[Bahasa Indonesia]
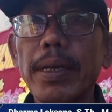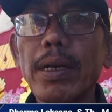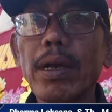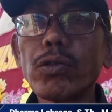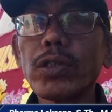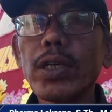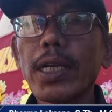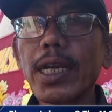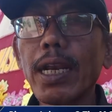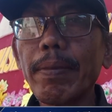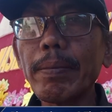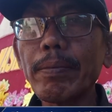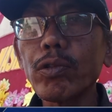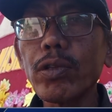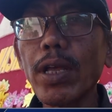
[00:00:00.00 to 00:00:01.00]
pada usia
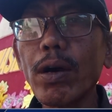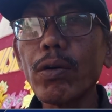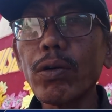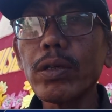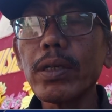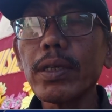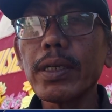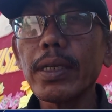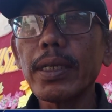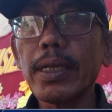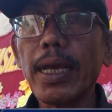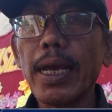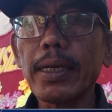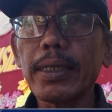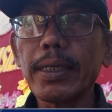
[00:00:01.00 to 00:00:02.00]
80 tahun
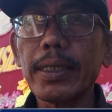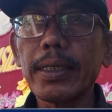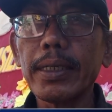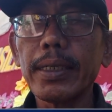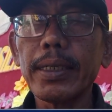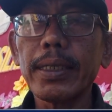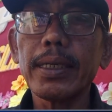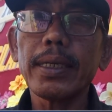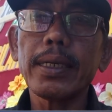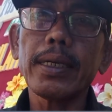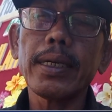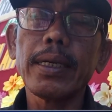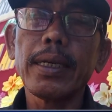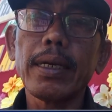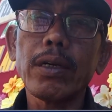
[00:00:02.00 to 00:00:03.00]
yang di
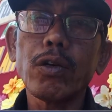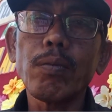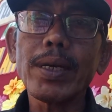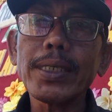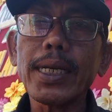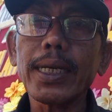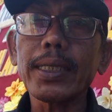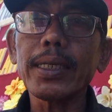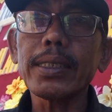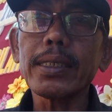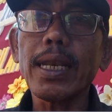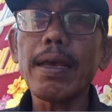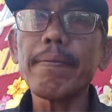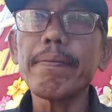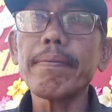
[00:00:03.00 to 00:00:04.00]
Rumah Sakit
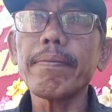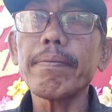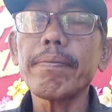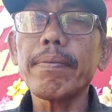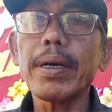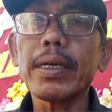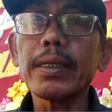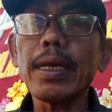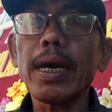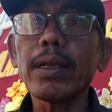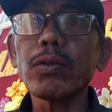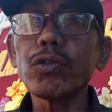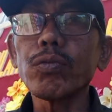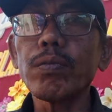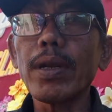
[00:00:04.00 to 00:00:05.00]
Islam pada
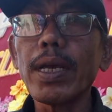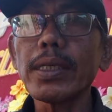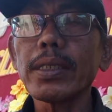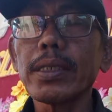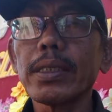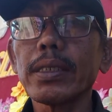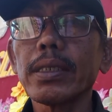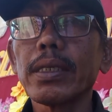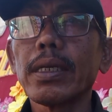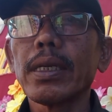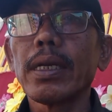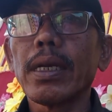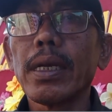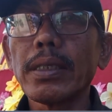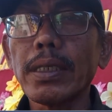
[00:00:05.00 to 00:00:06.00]
tanggal
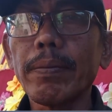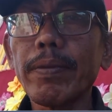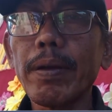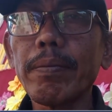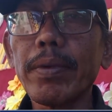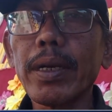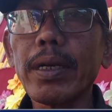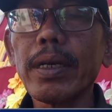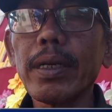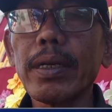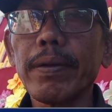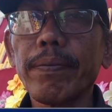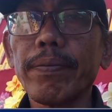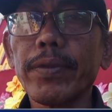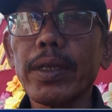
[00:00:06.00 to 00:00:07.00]
17 September
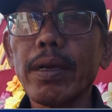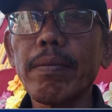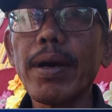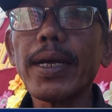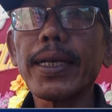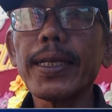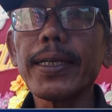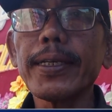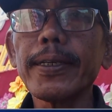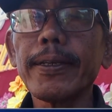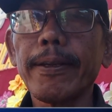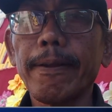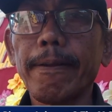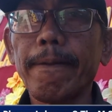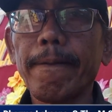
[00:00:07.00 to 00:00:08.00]
kemarin
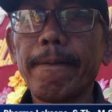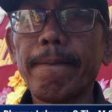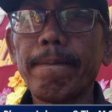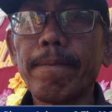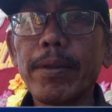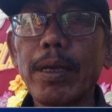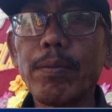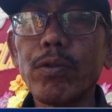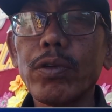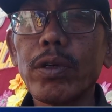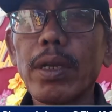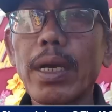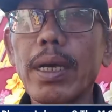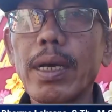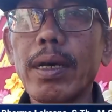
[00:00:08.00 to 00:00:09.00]
kemudian
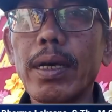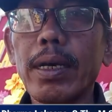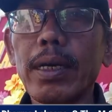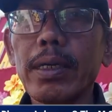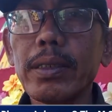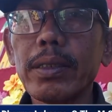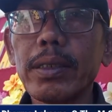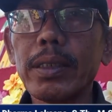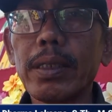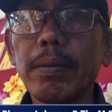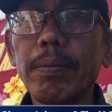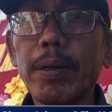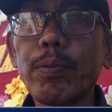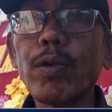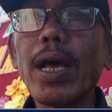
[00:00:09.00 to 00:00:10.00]
eh,
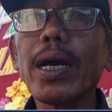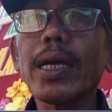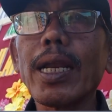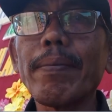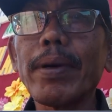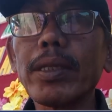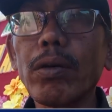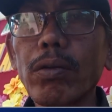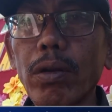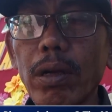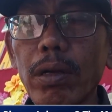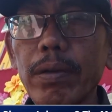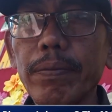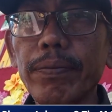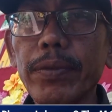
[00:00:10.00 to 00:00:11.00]
berpulang ke rahmat
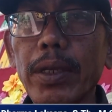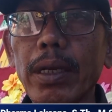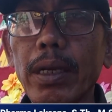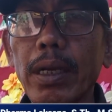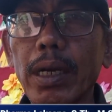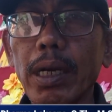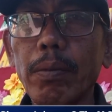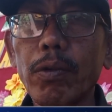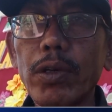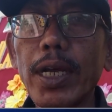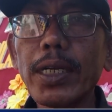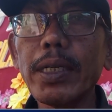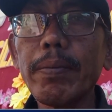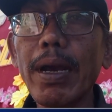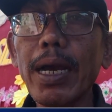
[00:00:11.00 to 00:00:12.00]
Allah
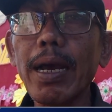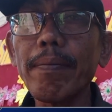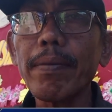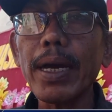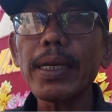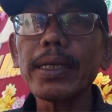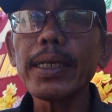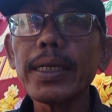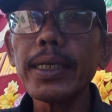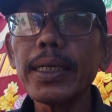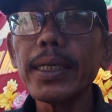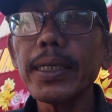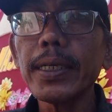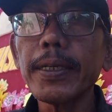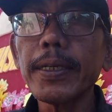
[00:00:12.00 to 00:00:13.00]
kemudian dimakamkan di